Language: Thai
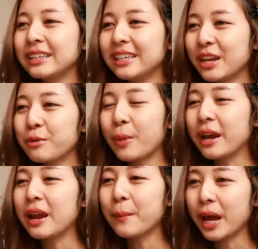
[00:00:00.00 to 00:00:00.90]
เรียนไป
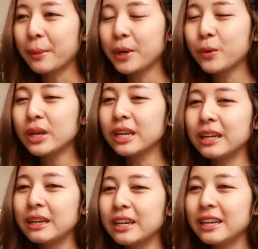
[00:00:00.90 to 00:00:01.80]
ทำงานไปด้วยอย่าง
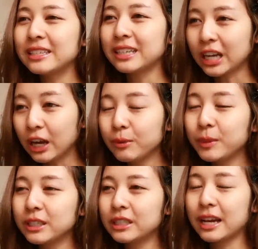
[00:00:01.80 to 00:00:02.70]
นี้อีกสักเทอม
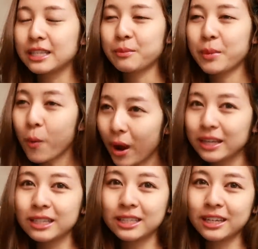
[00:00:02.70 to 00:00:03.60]
หนึ่งจริงอาจจะไม่ไหว
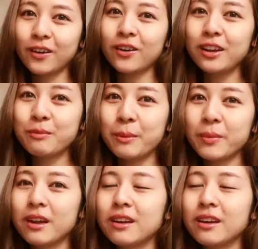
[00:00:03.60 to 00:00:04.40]
จริงๆก็เลยแบบ